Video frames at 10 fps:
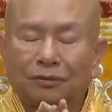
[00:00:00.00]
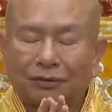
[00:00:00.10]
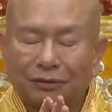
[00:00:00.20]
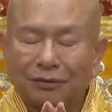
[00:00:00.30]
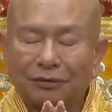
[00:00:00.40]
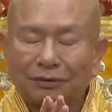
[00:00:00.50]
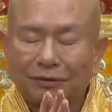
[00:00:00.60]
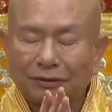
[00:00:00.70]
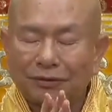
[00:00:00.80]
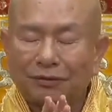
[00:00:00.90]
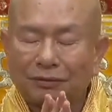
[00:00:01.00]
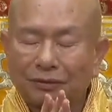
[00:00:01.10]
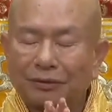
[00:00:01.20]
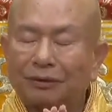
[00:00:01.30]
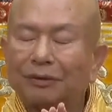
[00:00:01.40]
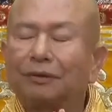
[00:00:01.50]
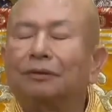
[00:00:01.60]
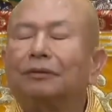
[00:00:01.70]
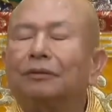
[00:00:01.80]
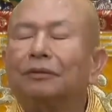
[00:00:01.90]
七俱胝的
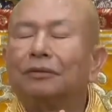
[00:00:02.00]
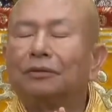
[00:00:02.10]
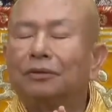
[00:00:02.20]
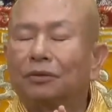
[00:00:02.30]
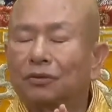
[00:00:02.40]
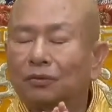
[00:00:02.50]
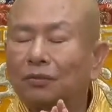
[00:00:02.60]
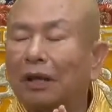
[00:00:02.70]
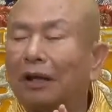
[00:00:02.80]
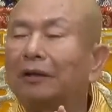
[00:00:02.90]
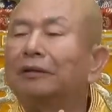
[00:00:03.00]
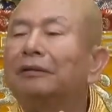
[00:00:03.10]
如来，